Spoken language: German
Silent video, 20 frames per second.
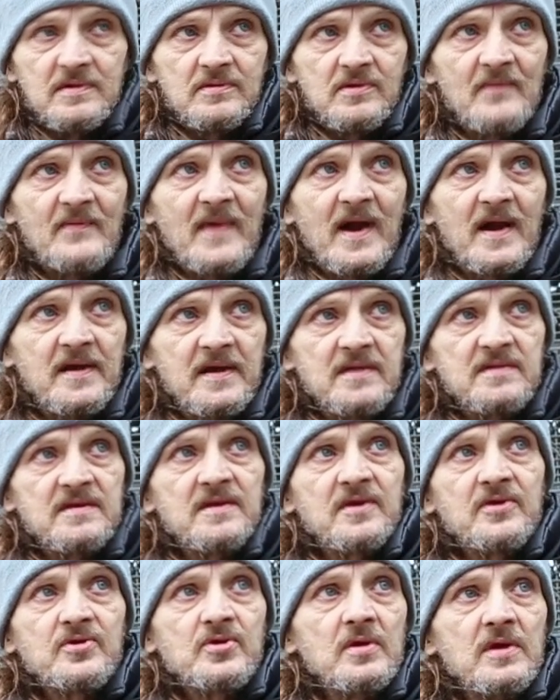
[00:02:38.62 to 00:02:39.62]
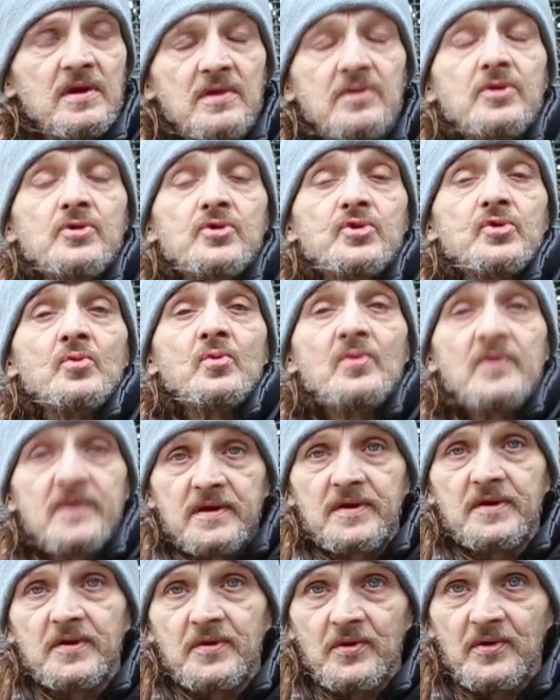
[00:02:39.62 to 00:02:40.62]
Normal hätte ich in die Schule
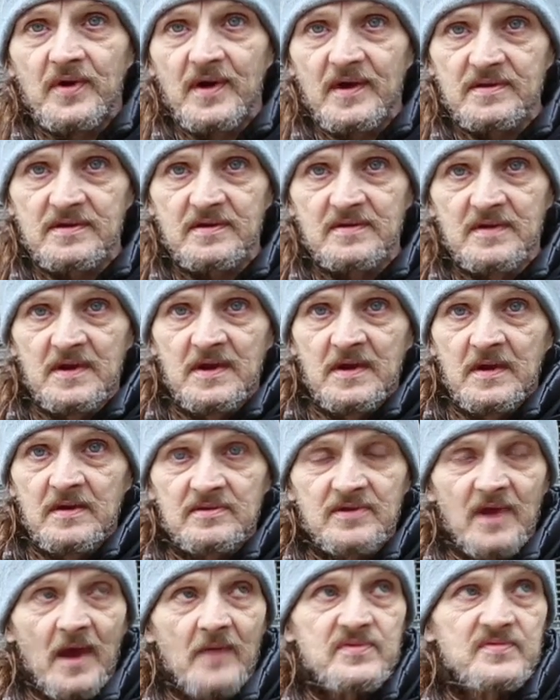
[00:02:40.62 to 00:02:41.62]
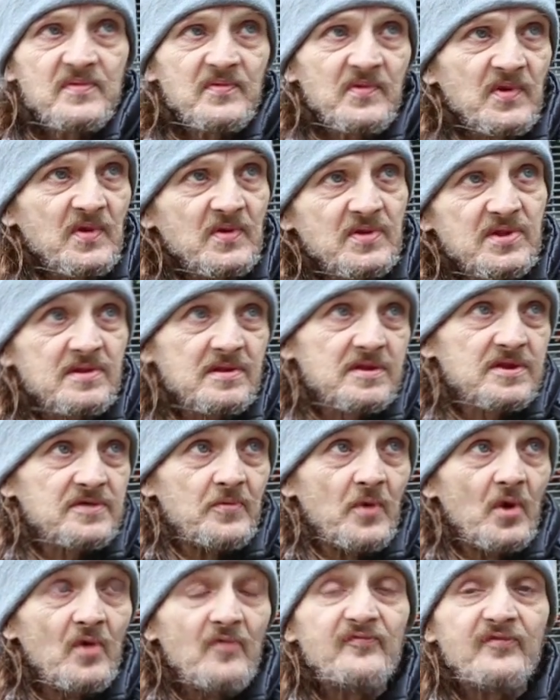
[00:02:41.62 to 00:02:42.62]
gehört. Da haben sie mich
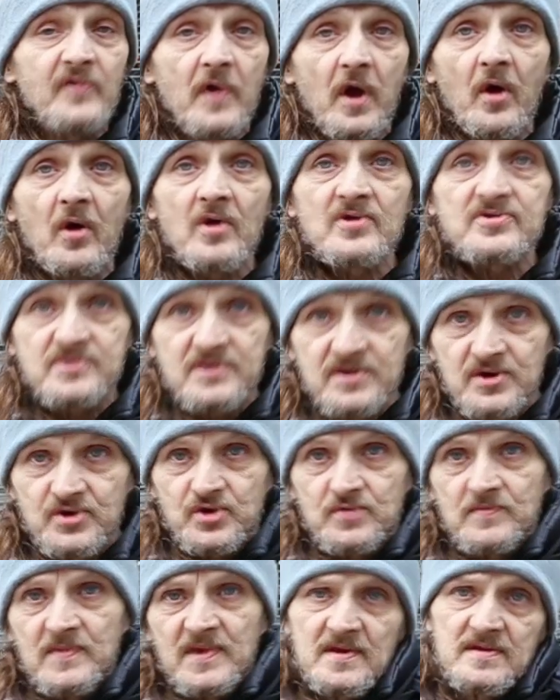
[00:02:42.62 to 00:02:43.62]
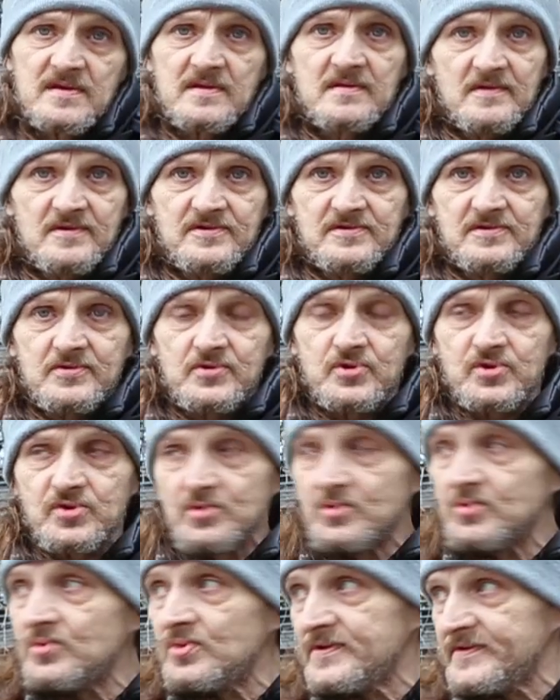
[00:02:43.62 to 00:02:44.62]
zwölf rausgeschmissen aus der
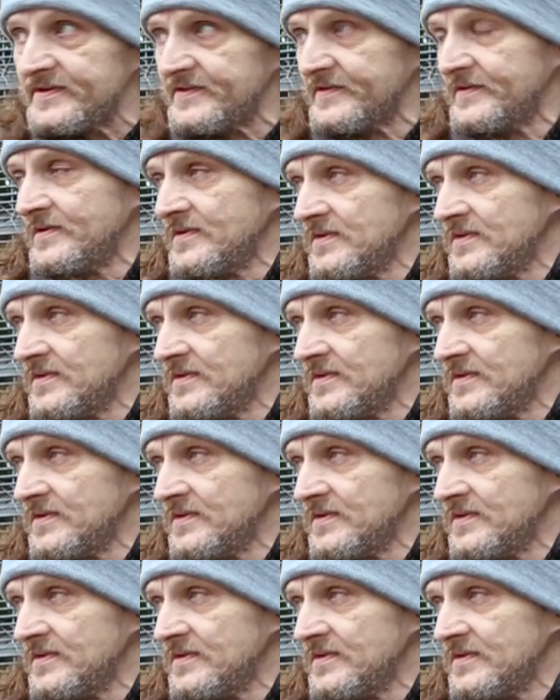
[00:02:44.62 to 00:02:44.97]
Schule.